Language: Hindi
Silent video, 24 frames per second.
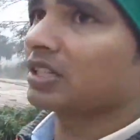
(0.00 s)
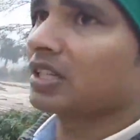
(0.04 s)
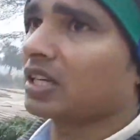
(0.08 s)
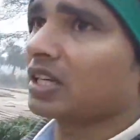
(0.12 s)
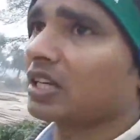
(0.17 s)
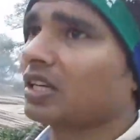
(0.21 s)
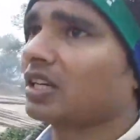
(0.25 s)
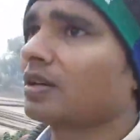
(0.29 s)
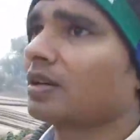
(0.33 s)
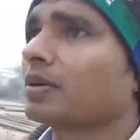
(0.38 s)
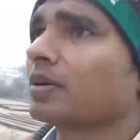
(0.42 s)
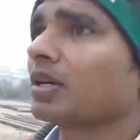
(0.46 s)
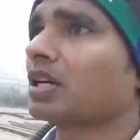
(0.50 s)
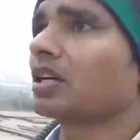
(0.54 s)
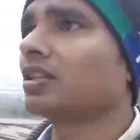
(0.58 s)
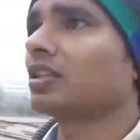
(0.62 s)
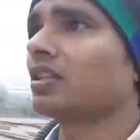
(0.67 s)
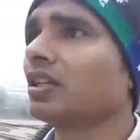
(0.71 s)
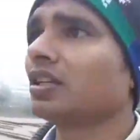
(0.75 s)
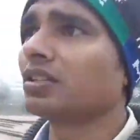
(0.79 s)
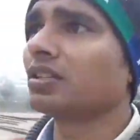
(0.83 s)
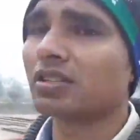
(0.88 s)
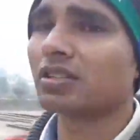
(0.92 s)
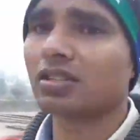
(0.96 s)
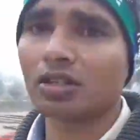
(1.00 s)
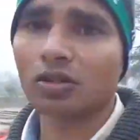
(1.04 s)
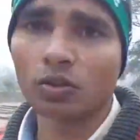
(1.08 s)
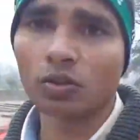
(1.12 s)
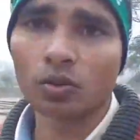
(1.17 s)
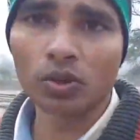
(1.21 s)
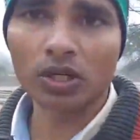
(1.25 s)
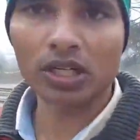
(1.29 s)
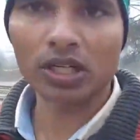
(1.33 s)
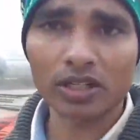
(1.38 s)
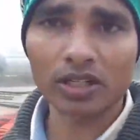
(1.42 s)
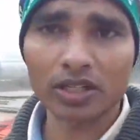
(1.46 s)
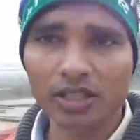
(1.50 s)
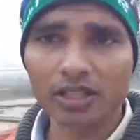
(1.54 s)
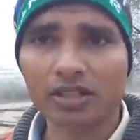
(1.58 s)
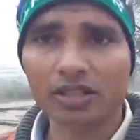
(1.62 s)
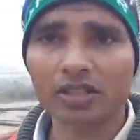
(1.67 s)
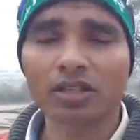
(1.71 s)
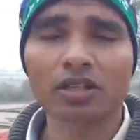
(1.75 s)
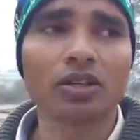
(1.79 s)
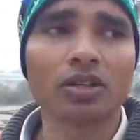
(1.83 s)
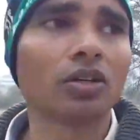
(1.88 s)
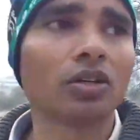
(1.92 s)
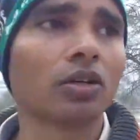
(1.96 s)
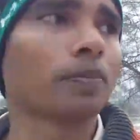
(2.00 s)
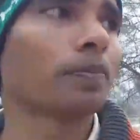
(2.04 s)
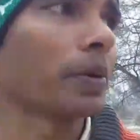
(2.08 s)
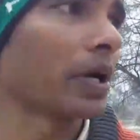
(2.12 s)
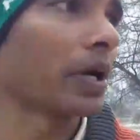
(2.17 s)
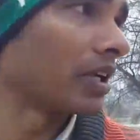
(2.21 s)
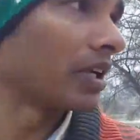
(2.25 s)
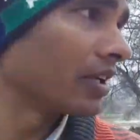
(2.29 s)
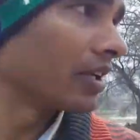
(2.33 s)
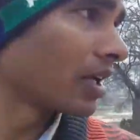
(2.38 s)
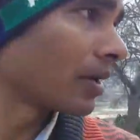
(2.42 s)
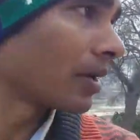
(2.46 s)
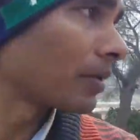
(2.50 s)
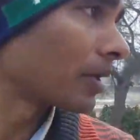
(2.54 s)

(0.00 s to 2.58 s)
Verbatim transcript: किया गया है बाकायदा जैसे कूड़ा करकट और पानी